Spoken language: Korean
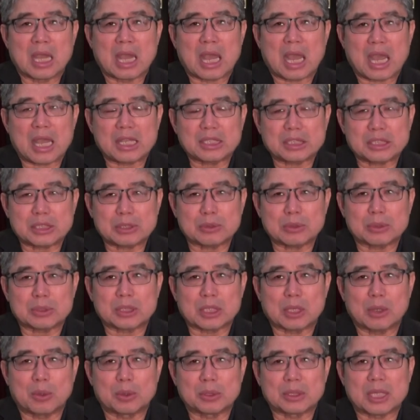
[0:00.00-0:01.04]

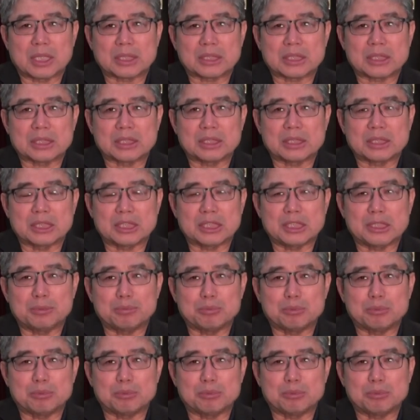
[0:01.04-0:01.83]
하시고자 원하시는 일이